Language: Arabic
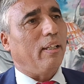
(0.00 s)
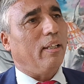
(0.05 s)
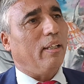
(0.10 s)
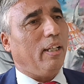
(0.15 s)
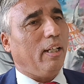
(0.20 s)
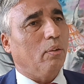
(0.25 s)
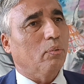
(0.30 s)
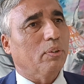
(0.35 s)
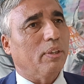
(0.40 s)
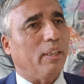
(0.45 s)

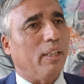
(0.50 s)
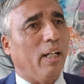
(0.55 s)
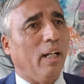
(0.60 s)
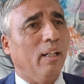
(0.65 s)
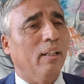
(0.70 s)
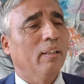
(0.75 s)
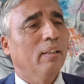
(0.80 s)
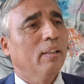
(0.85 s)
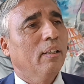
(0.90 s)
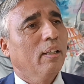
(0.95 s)

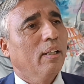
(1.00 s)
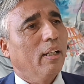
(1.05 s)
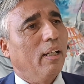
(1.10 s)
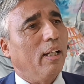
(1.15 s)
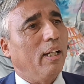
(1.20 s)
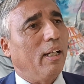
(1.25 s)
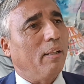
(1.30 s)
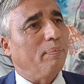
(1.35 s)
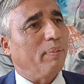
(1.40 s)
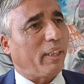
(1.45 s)
الحوزية
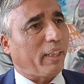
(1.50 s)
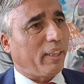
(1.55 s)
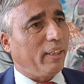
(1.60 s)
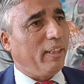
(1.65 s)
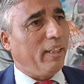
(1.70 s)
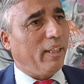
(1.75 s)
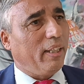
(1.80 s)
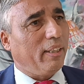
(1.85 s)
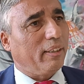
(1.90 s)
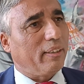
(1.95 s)
آه، من
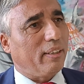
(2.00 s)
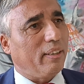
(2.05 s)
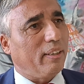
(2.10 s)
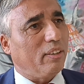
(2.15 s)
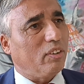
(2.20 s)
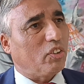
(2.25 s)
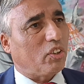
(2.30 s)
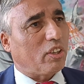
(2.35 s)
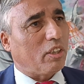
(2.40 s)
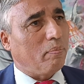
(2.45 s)
خلال هذا
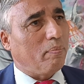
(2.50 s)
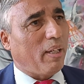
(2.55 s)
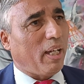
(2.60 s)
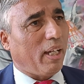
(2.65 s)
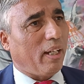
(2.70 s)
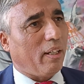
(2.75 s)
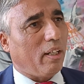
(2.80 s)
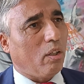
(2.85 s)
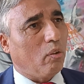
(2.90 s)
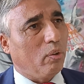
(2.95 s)

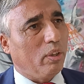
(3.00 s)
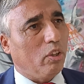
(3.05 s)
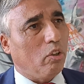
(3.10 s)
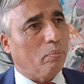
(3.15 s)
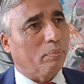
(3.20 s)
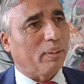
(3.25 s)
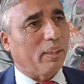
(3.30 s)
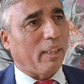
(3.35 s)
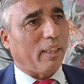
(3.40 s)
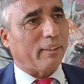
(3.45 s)
الاجتماع او
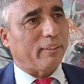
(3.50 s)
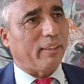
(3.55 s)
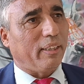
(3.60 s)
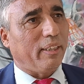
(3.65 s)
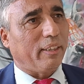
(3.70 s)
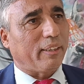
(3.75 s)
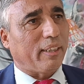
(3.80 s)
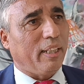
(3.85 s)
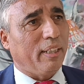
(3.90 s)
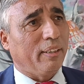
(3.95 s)
اليوم الدراسي
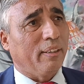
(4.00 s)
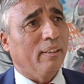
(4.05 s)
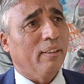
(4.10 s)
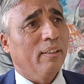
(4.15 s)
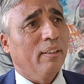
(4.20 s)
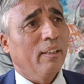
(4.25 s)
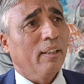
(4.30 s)
اللي كان